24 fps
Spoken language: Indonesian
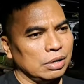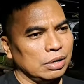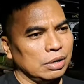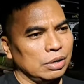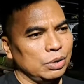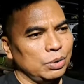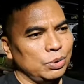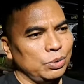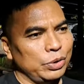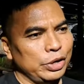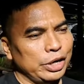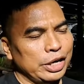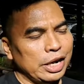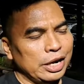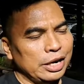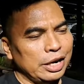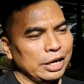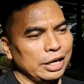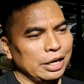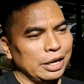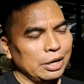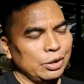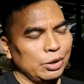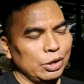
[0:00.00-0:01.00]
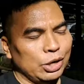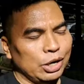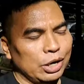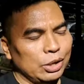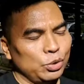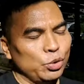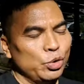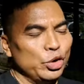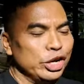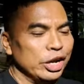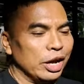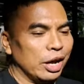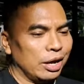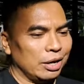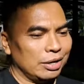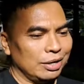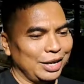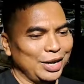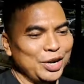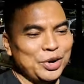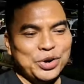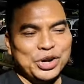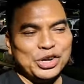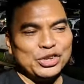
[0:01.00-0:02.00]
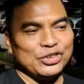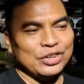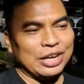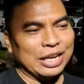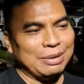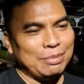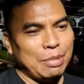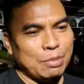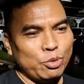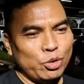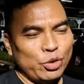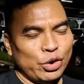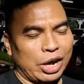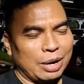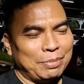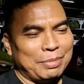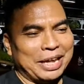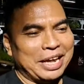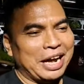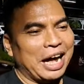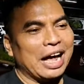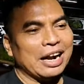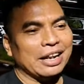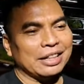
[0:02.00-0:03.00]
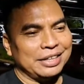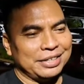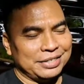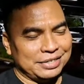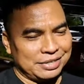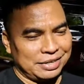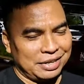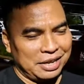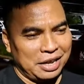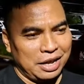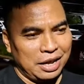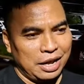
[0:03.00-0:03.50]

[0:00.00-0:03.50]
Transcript: dunia dan dunia Indonesia ini membutuhkan banyak artis.